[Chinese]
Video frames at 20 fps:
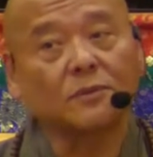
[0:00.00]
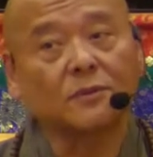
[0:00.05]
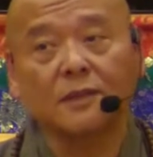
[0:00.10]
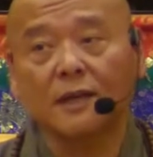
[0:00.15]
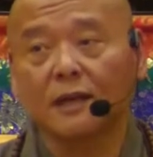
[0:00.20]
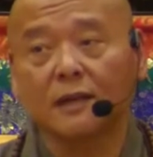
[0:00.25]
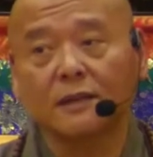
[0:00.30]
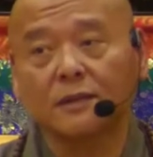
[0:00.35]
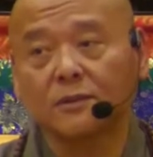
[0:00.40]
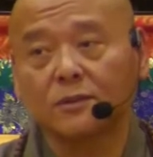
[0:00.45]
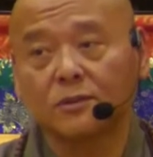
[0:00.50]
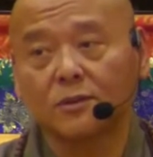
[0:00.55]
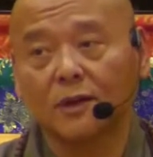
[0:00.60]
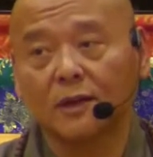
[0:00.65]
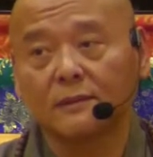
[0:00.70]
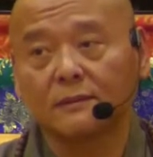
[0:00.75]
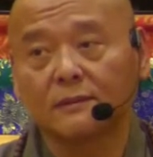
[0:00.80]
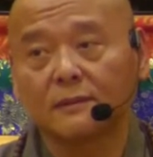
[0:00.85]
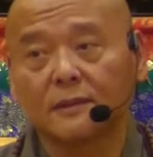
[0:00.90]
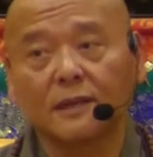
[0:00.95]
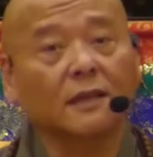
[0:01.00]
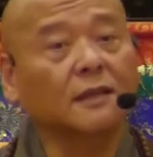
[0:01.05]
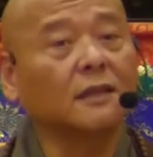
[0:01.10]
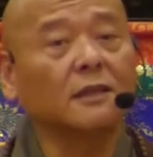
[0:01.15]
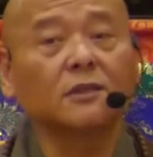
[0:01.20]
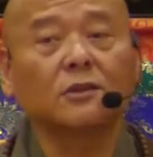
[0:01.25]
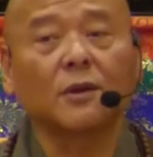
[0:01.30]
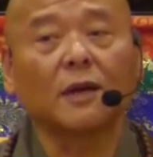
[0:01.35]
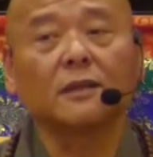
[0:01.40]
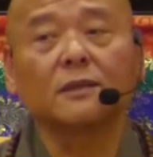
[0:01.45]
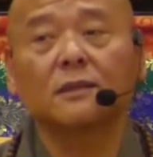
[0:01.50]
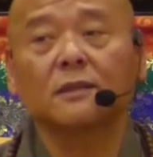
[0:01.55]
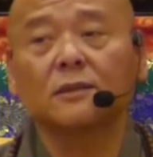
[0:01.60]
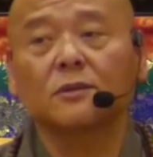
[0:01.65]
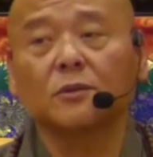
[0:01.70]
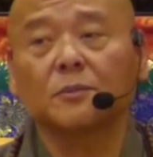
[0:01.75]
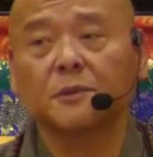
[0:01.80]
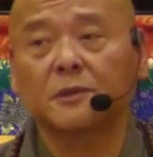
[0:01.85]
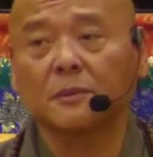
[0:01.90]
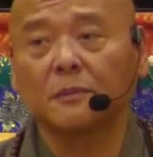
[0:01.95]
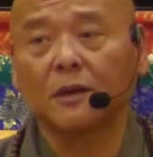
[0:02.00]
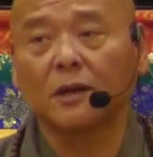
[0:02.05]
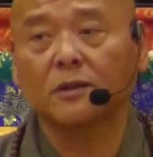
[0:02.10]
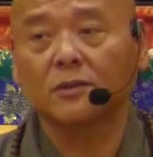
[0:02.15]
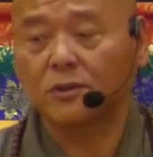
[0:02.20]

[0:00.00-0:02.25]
再更传，在更传时就是什么？